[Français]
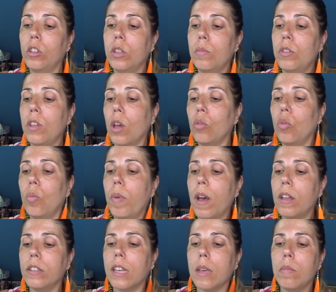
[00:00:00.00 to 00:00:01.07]
qui me sert de
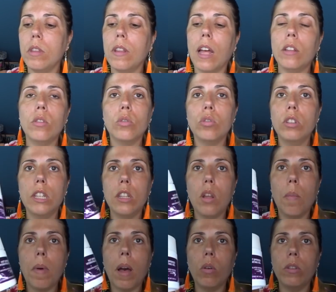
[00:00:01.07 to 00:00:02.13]
base, crème hydratante qui est
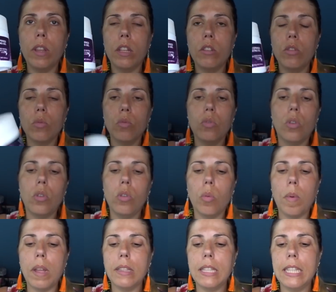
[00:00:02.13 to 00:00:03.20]
dans ma rotation de
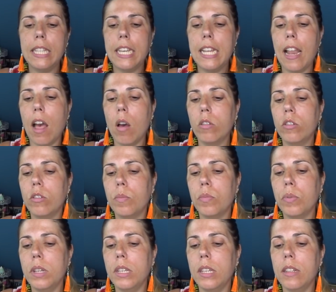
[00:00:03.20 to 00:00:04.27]
Urban Decay, la Hot
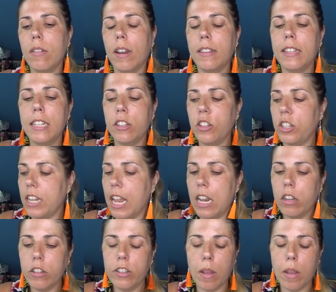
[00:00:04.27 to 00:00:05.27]
Spring Hydrating Gel.